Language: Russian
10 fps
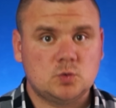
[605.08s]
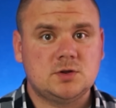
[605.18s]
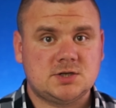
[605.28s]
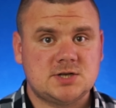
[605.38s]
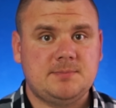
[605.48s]
тут
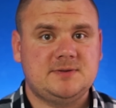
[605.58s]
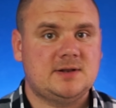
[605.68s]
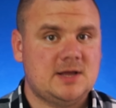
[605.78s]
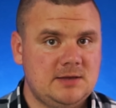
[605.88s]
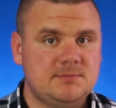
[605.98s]
должна быть
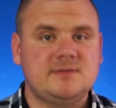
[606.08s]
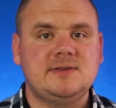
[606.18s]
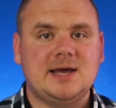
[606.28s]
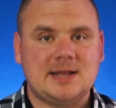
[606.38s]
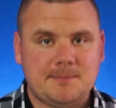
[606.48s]

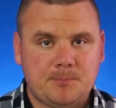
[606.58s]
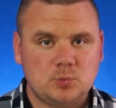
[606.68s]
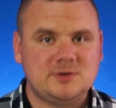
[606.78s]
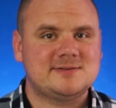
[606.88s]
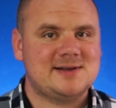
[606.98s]
анонимность, и она
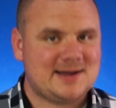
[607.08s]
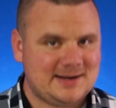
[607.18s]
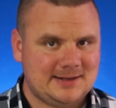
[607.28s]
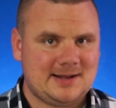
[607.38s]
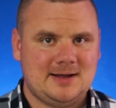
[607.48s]
будет
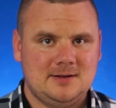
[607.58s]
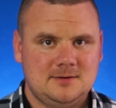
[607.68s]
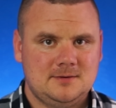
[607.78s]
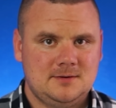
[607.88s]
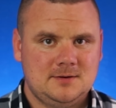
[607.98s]
сохранена.
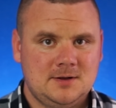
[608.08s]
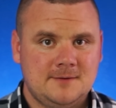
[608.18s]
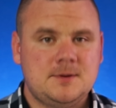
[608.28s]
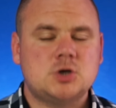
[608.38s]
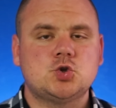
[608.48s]

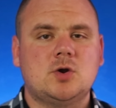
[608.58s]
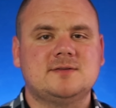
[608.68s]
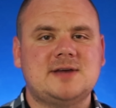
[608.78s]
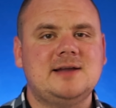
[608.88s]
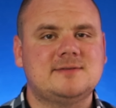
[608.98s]
На ну, что
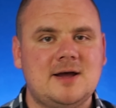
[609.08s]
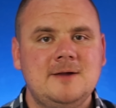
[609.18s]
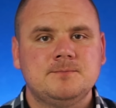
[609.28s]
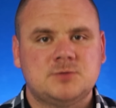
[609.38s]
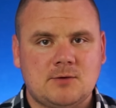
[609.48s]

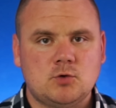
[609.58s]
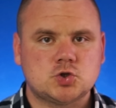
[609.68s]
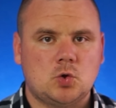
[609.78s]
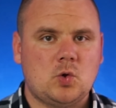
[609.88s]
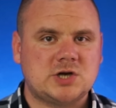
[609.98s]
касается того,
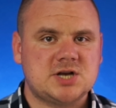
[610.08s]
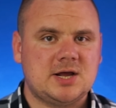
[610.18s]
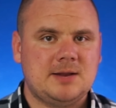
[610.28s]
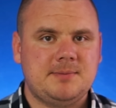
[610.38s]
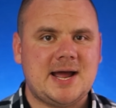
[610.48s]
что
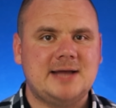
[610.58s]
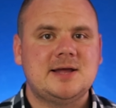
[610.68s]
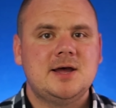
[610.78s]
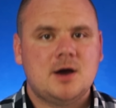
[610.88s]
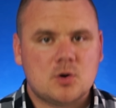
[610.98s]
Лукашенко набирает
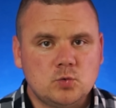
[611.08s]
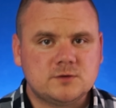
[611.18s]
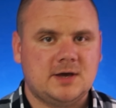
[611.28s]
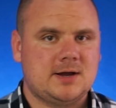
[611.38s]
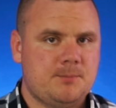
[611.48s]

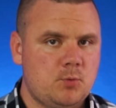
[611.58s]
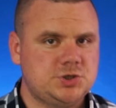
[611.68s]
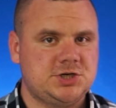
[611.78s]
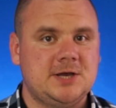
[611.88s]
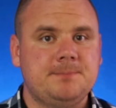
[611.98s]
русских
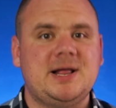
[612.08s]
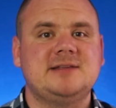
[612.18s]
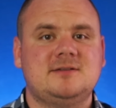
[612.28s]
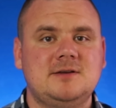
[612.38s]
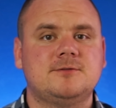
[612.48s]
рабочих и
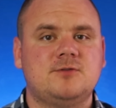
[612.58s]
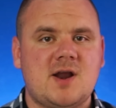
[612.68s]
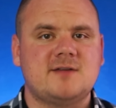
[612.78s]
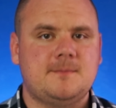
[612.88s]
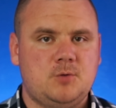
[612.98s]
платит им в
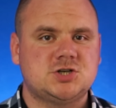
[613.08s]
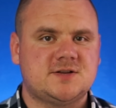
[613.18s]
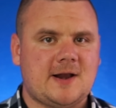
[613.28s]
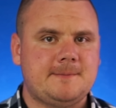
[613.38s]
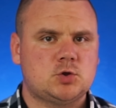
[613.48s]
два раза
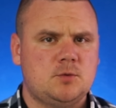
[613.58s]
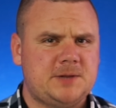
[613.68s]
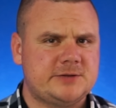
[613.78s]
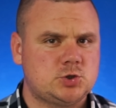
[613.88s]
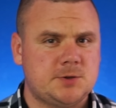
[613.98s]
больше заработную
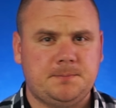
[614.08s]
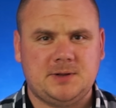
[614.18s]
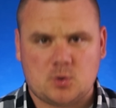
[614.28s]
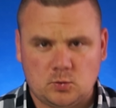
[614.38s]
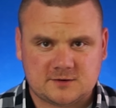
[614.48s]
плату, чем
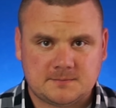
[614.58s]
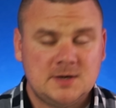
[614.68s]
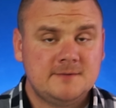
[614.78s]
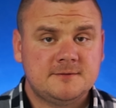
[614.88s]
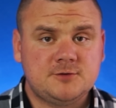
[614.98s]
белорусам,
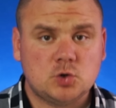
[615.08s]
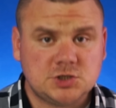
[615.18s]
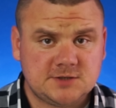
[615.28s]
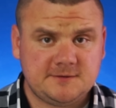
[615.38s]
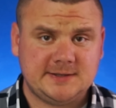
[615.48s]
все
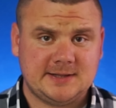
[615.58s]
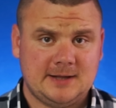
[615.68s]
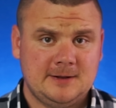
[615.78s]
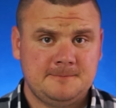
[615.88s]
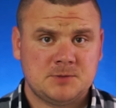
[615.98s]
очевидно.
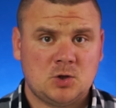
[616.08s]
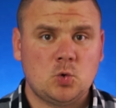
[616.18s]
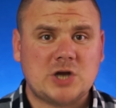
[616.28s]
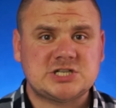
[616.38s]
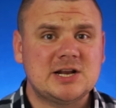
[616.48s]

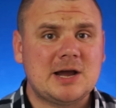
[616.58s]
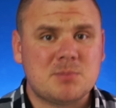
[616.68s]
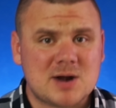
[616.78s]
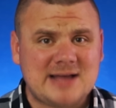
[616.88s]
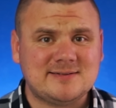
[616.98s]
Лукашенко –
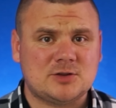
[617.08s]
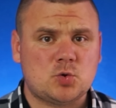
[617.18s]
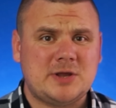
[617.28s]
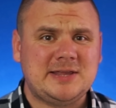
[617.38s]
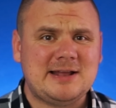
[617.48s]
мразь,
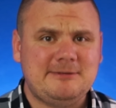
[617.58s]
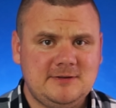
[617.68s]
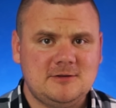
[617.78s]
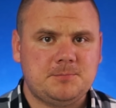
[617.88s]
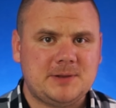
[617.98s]
которая
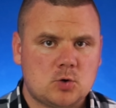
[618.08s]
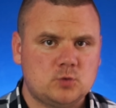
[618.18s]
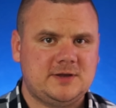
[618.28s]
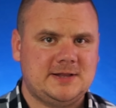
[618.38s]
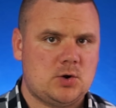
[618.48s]
ненавидит
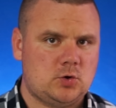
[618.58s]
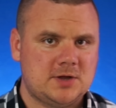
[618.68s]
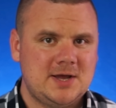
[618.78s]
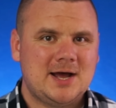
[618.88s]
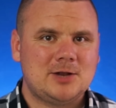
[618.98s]
белорусский народ.
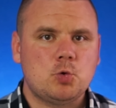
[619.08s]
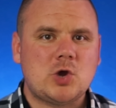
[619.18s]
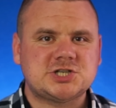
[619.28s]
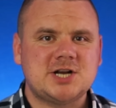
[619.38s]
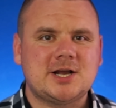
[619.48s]

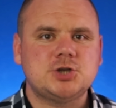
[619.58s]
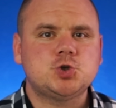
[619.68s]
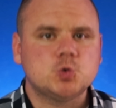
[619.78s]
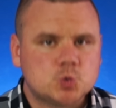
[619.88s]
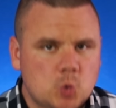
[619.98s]
Лукашенко –
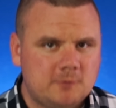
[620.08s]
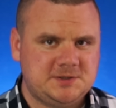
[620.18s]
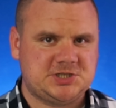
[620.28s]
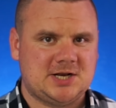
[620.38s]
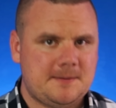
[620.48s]

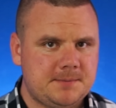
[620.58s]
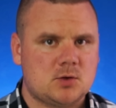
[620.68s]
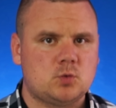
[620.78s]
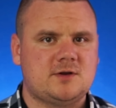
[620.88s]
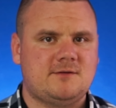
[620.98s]
чудовище для
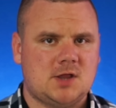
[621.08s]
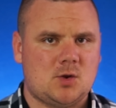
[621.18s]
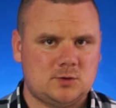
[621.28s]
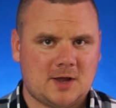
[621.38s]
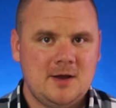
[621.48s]
белорусского
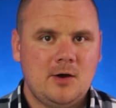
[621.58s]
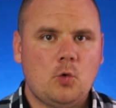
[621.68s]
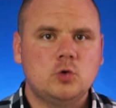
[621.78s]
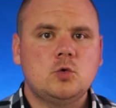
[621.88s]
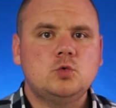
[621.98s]
народа.
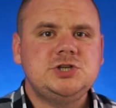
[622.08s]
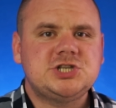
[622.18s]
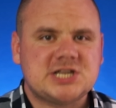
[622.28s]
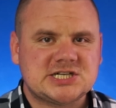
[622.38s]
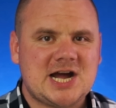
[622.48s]
Он
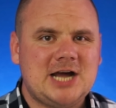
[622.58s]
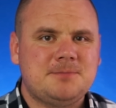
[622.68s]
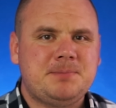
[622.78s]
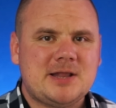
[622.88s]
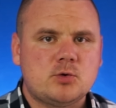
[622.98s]

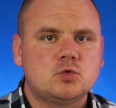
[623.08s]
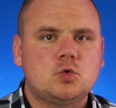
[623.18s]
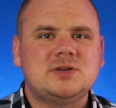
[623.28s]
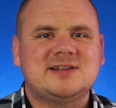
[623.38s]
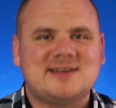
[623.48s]
уничтожает
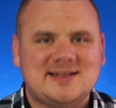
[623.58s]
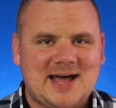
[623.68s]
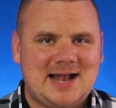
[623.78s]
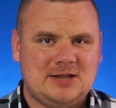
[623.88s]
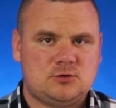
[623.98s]
белорусскую
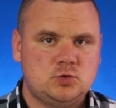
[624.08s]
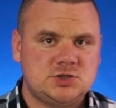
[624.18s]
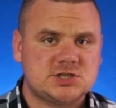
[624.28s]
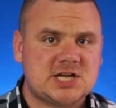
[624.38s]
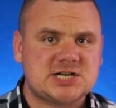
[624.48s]
национальность,
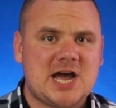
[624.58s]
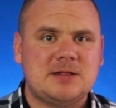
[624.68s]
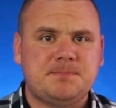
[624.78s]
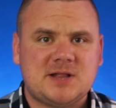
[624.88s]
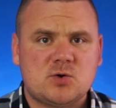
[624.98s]

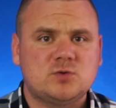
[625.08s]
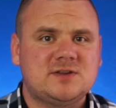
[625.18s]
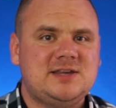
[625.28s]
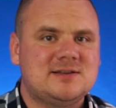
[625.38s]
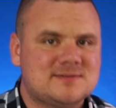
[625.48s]
уничтожает
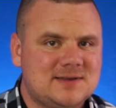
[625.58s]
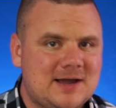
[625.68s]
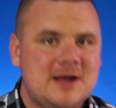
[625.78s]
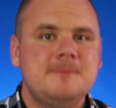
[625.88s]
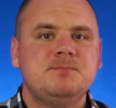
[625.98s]
белорусский
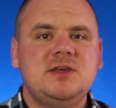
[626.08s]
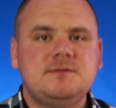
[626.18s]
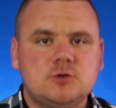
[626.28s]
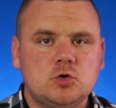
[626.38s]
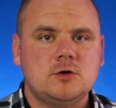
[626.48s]
язык
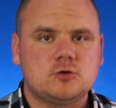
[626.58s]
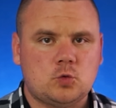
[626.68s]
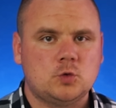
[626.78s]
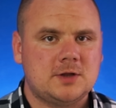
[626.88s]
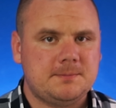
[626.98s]
и все
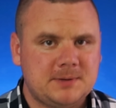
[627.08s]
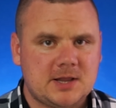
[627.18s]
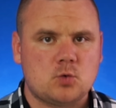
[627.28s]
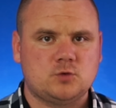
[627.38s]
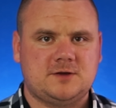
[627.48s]
исконно
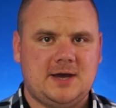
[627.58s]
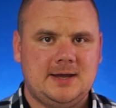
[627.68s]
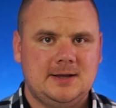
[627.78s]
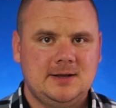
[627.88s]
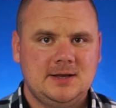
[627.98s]
белорусское.
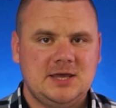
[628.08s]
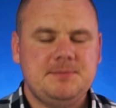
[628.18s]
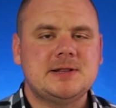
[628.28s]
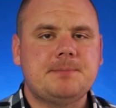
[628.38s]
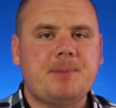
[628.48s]

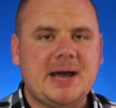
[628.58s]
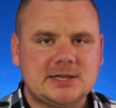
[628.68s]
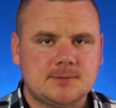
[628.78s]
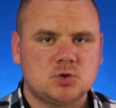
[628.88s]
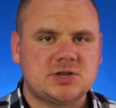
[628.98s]
Именно
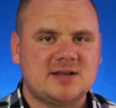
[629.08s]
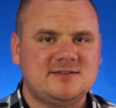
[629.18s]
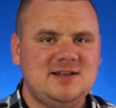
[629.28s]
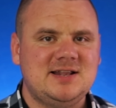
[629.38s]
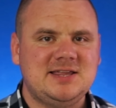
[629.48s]
поэтому он так
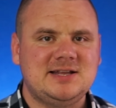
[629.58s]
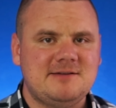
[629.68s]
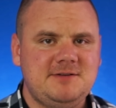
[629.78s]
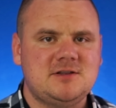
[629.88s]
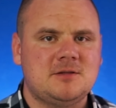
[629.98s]
сильно
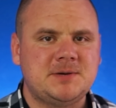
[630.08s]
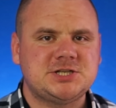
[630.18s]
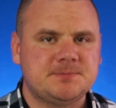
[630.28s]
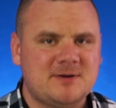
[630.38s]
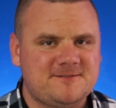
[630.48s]
ненавидит
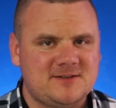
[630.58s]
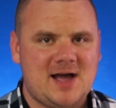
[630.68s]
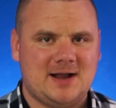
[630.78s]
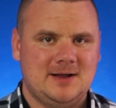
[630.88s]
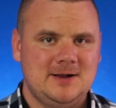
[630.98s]
БЧБ
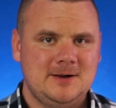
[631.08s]
флаг,